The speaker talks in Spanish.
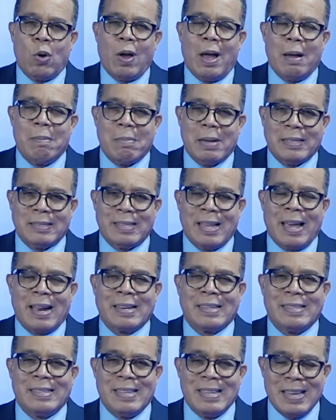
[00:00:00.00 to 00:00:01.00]
a
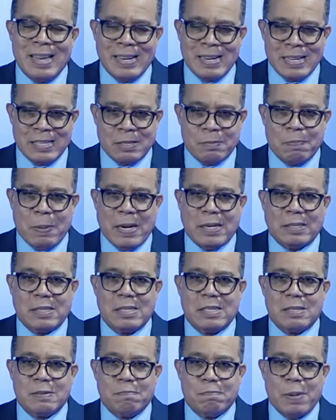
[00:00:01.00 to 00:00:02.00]
matar, quiénes
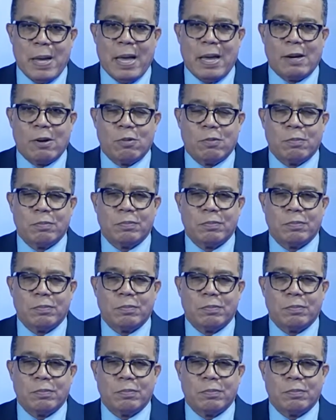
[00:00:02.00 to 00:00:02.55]
participaron,